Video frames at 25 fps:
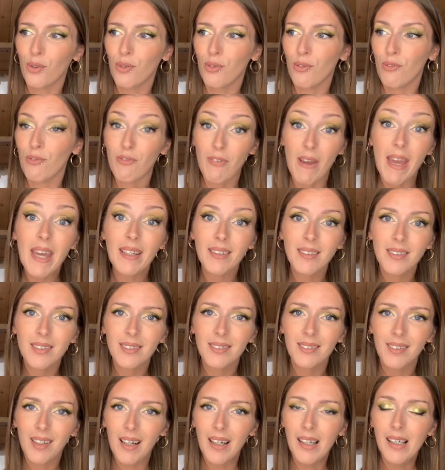
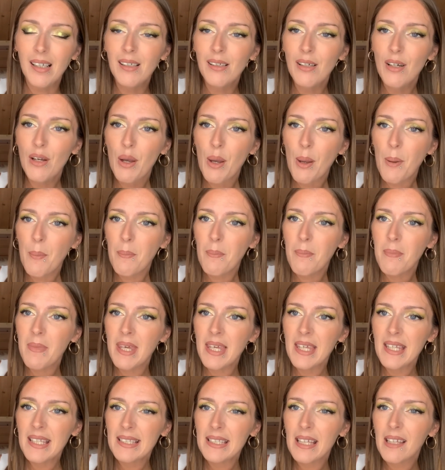verte. Hein,
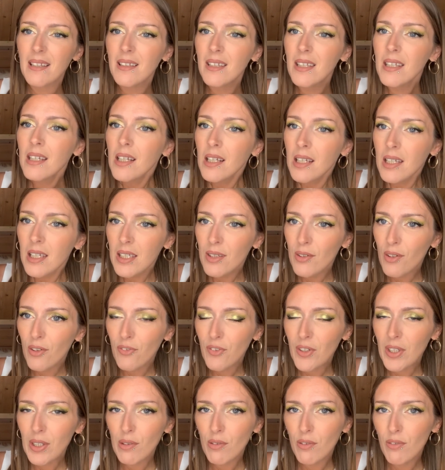mais ça décline en
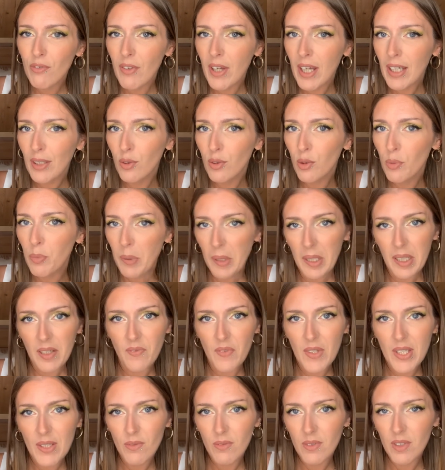fait le vert de plein de
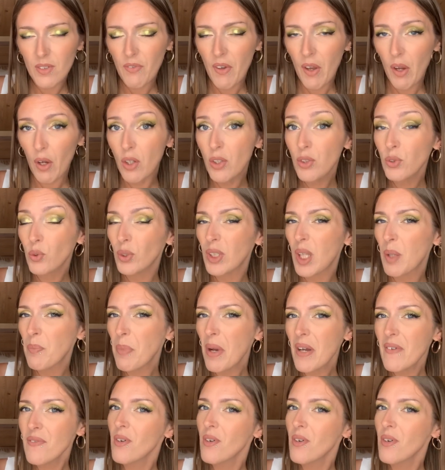façons différentes qu'on n'a pas